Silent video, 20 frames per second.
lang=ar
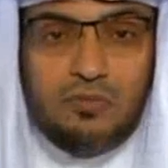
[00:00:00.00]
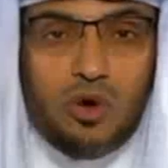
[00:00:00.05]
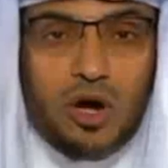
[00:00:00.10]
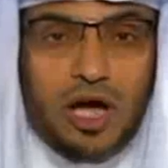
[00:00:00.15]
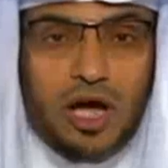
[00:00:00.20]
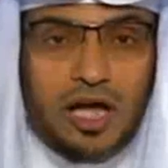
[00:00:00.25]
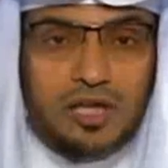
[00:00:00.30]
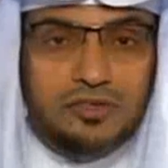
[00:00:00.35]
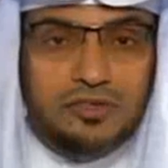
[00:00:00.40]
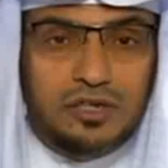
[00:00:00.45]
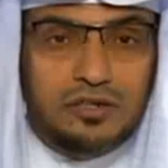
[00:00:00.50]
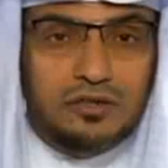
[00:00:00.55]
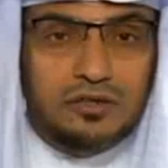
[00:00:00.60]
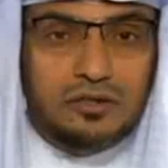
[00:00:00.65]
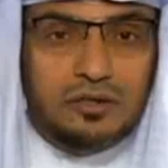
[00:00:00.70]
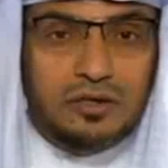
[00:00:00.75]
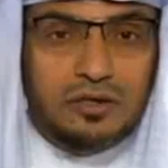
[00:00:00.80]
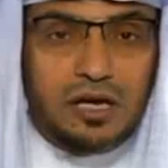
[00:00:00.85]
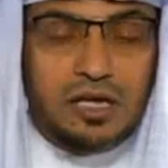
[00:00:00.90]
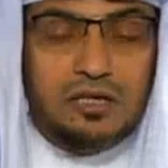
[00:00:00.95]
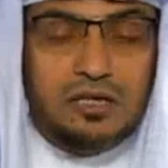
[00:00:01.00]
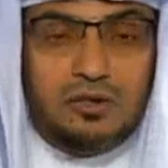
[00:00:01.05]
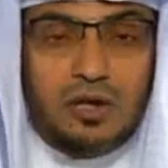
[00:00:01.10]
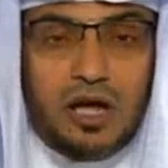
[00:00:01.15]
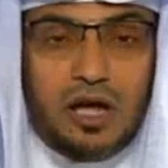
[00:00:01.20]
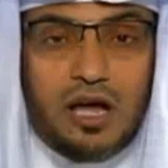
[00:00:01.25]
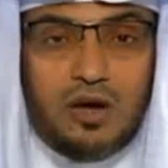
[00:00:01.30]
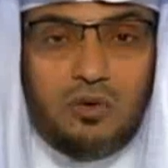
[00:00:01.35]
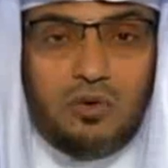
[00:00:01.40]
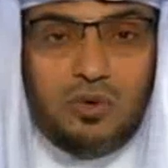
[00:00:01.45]
أحدا غير
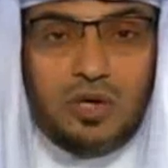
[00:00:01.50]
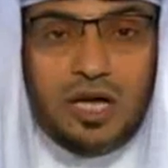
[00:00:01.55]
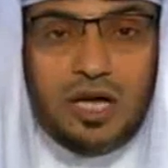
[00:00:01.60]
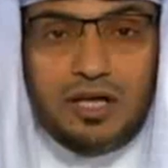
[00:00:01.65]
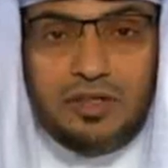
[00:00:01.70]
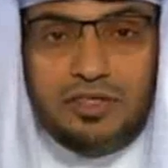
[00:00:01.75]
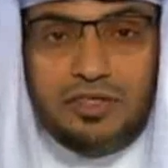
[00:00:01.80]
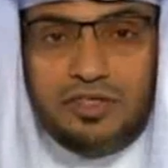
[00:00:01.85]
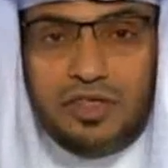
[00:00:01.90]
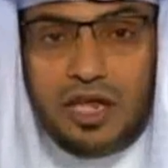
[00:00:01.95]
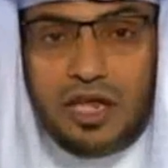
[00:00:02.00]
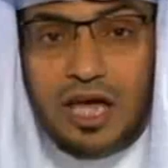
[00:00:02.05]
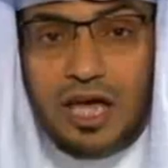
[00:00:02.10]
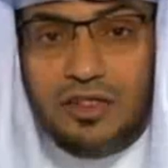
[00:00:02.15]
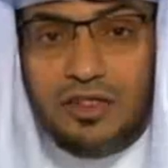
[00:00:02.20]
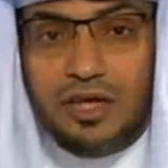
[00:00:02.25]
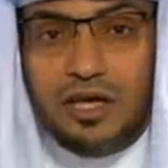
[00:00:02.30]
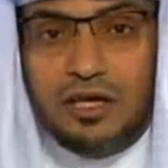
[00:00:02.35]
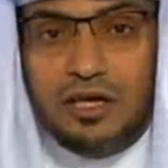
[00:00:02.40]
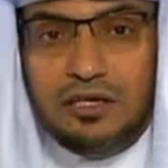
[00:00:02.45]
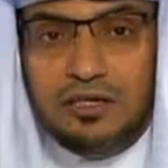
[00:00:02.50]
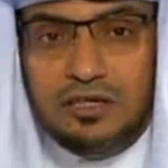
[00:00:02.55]
هؤلاء الثلاثة